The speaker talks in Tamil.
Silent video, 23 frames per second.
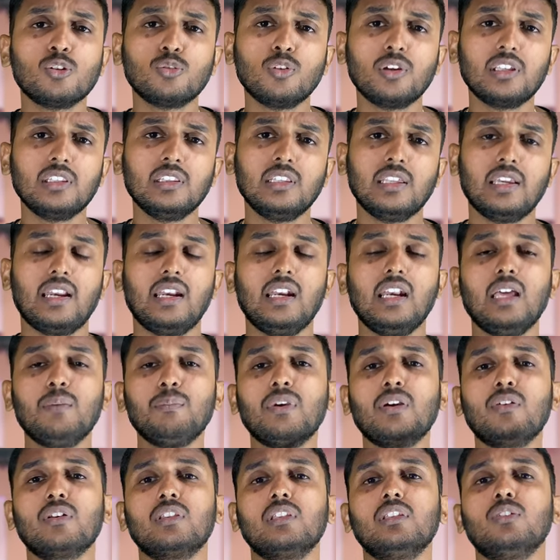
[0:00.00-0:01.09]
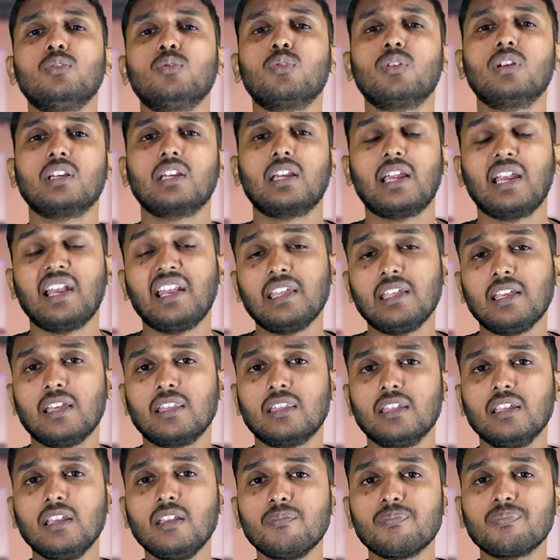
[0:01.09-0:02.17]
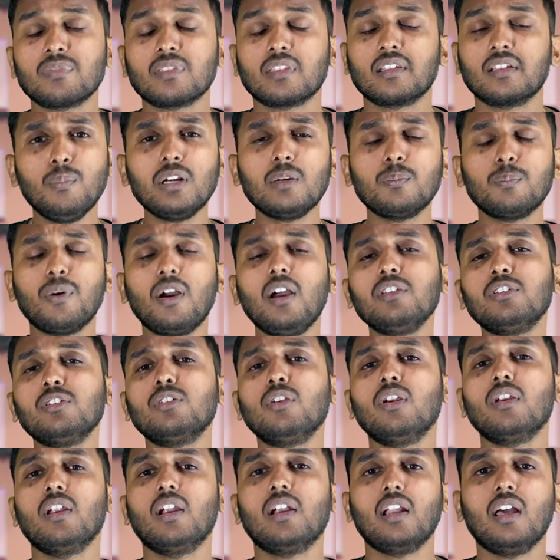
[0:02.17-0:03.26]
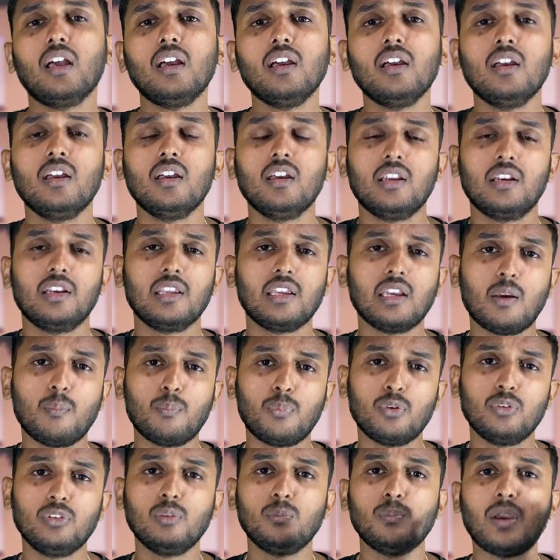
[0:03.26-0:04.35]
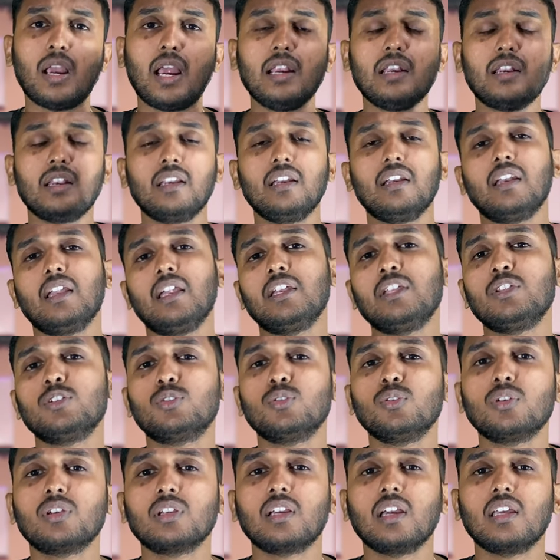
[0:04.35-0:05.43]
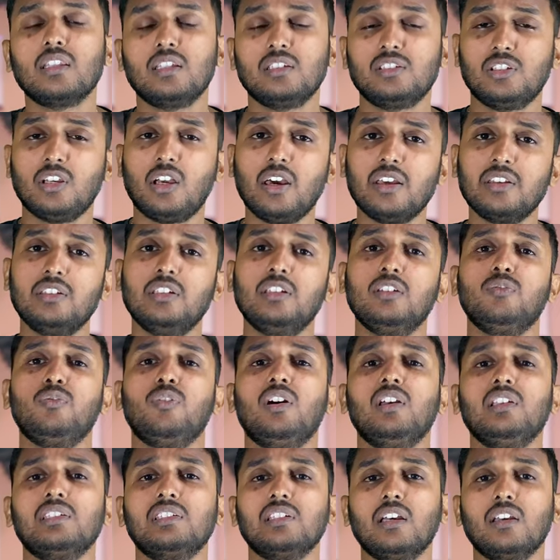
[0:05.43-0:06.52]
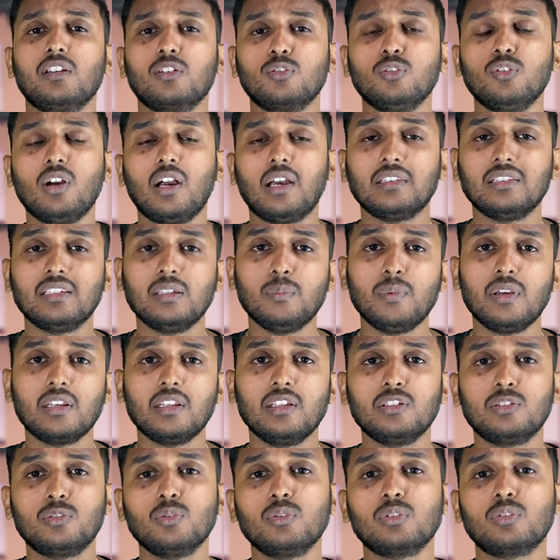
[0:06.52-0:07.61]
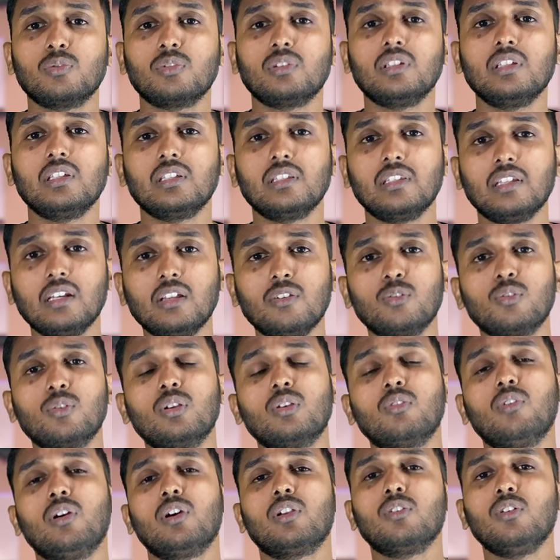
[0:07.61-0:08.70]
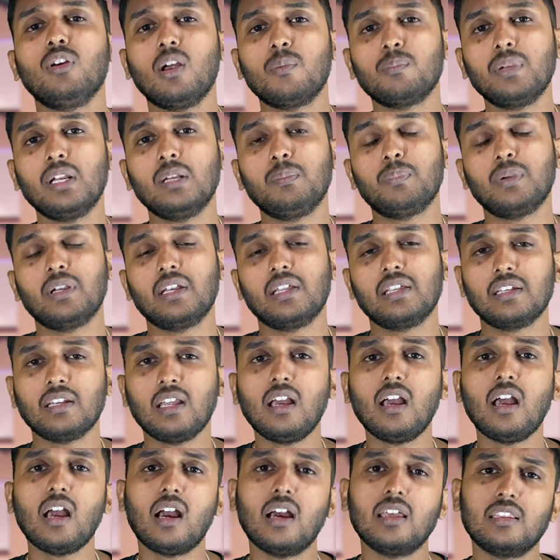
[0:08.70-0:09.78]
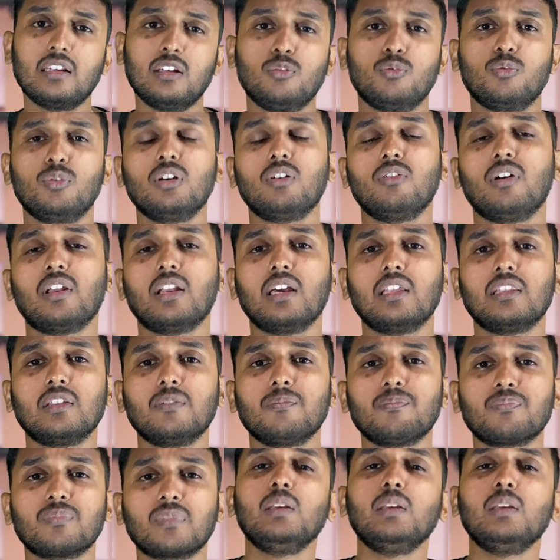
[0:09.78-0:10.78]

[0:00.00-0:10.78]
ஸோ இந்த எல்லாமே வந்து உங்களுக்கு கிடைக்காது பட் பாசிட்டிவ் என்னென்னா நீங்கள் அப்போ வந்து பேட்ரி ட்ரெயின் இஷ்யூ இருக்காது சார்ஜிங் ஃபாஸ்ட்டாக இருக்கும் அந்த மாதிரி இஷ்யூஸ் வந்து இதில் உங்களுக்கு வரும் அப்டேட் பண்ணிங்கன்னா அதில் உங்களுக்கு வராது